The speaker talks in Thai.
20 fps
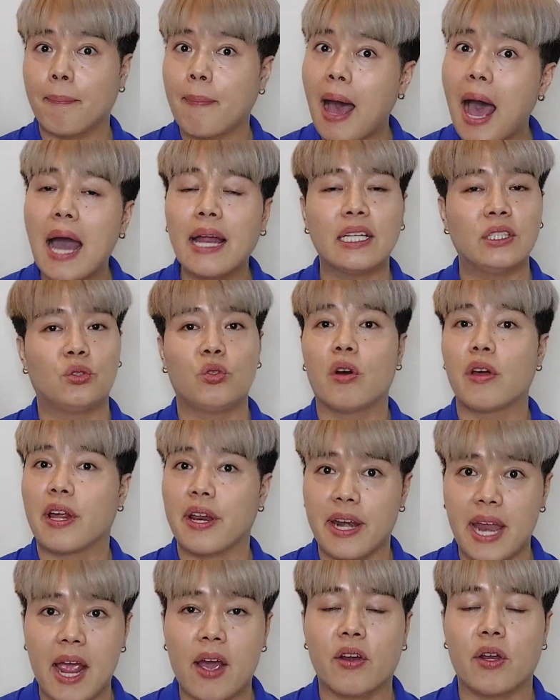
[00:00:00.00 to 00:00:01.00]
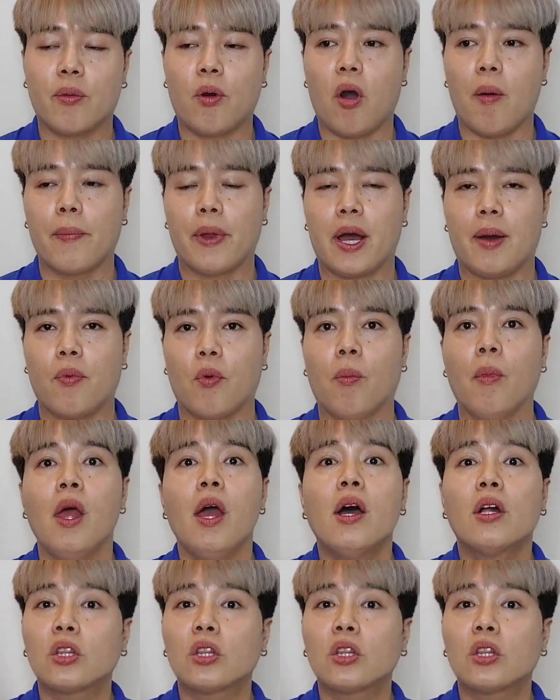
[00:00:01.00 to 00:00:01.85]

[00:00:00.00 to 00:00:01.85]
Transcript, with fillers: มาก ๆ ในช่วงแรกของน้ำหอมนะครับผม